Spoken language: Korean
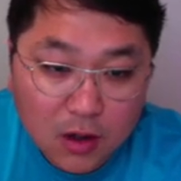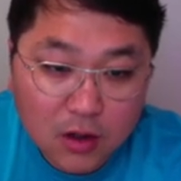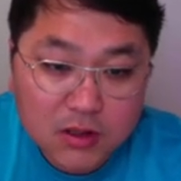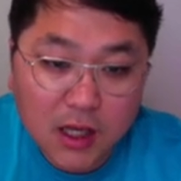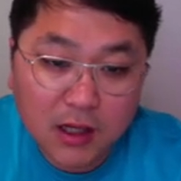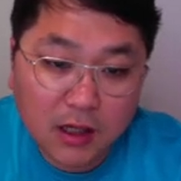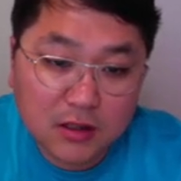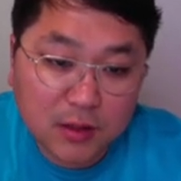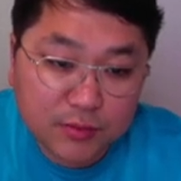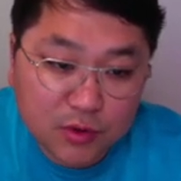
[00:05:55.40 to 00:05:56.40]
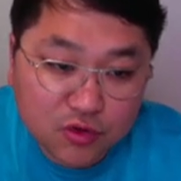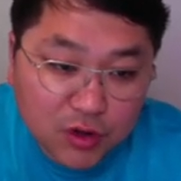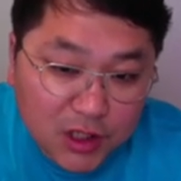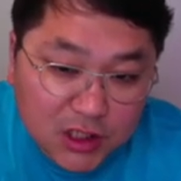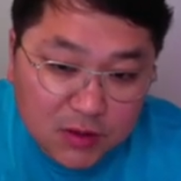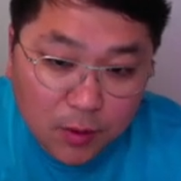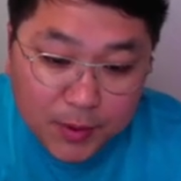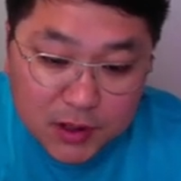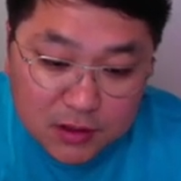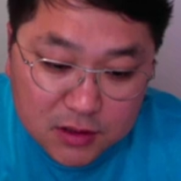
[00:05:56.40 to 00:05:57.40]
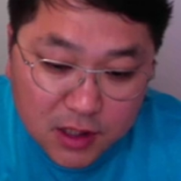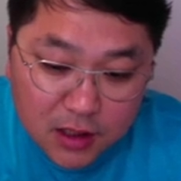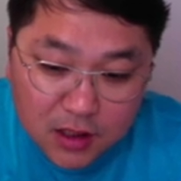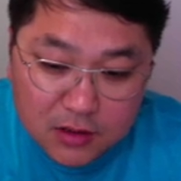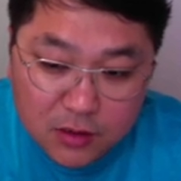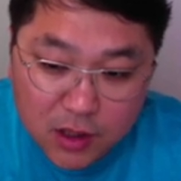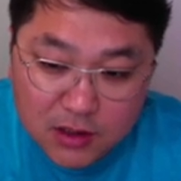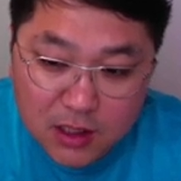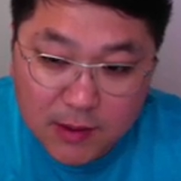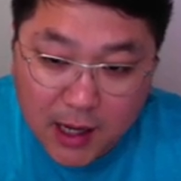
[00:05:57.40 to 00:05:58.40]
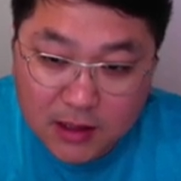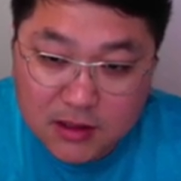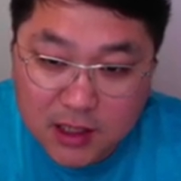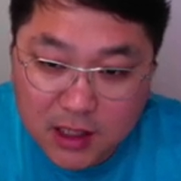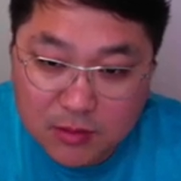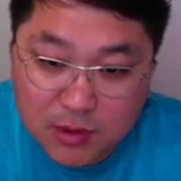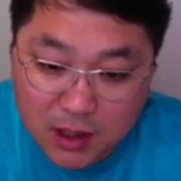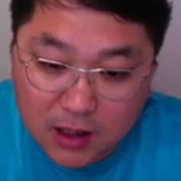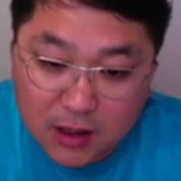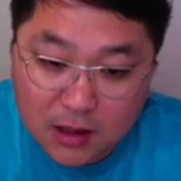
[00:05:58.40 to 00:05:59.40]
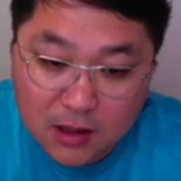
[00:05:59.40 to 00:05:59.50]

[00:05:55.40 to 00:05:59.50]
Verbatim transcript: 세일하는 제품들 추가 25% 세일이라서 굉장히 많은 세일입니다.